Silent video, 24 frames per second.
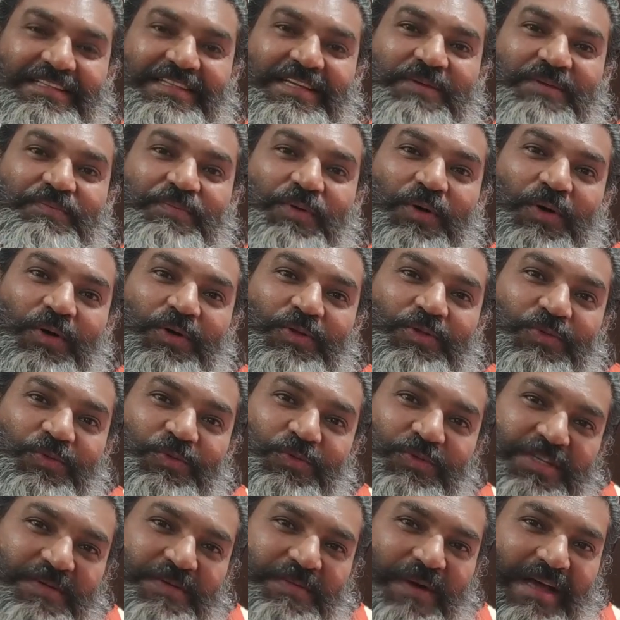ये बहुत
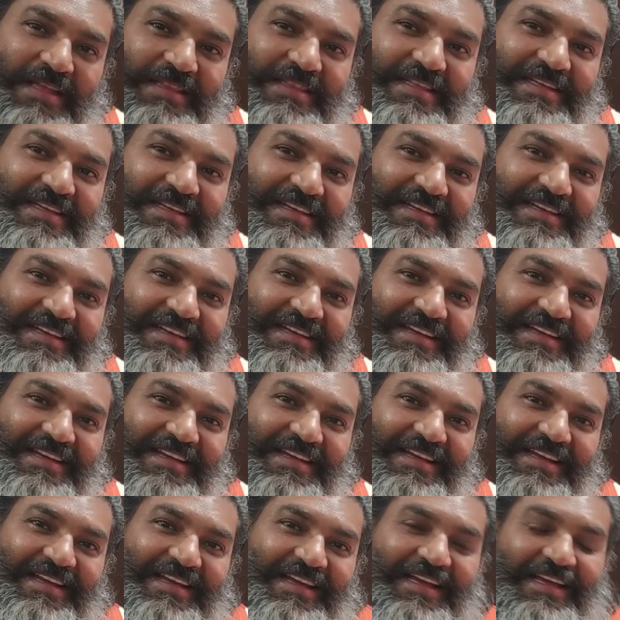ऊंची बात
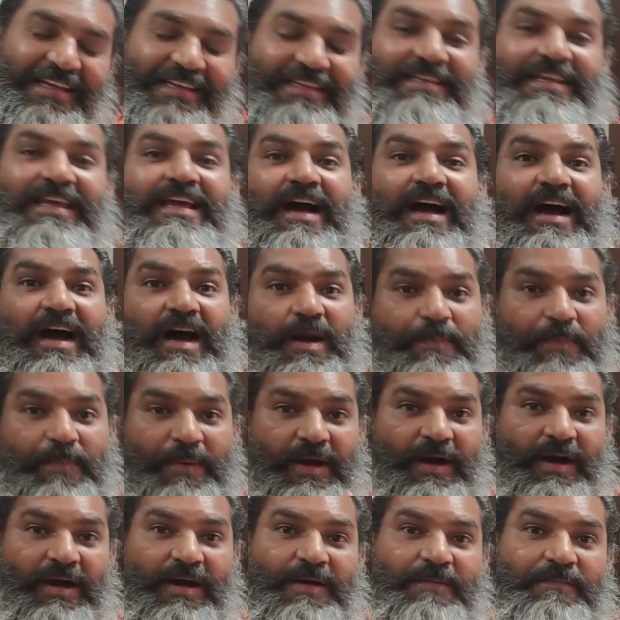है ये
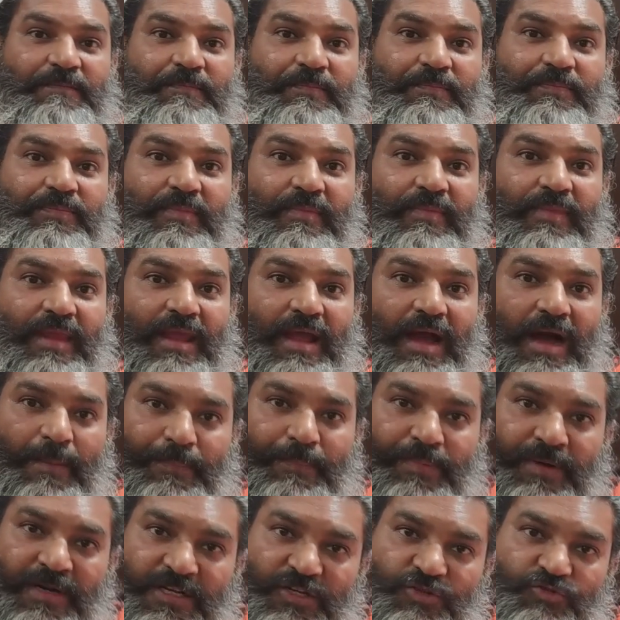आपका
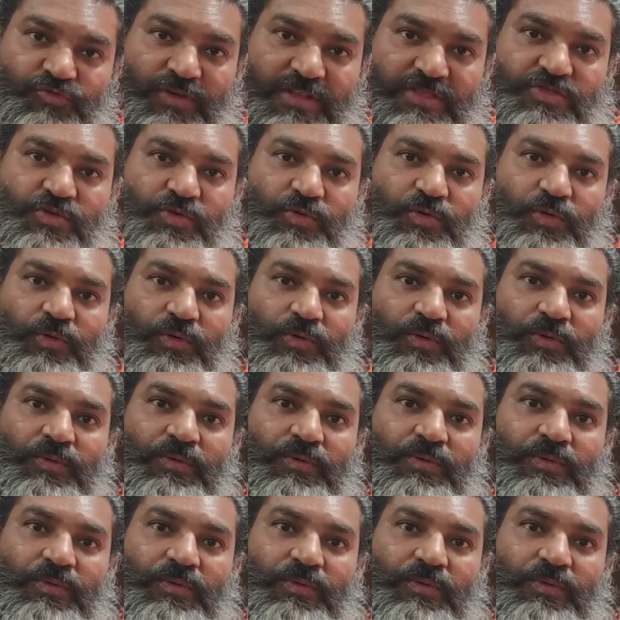अपने स्वत्व को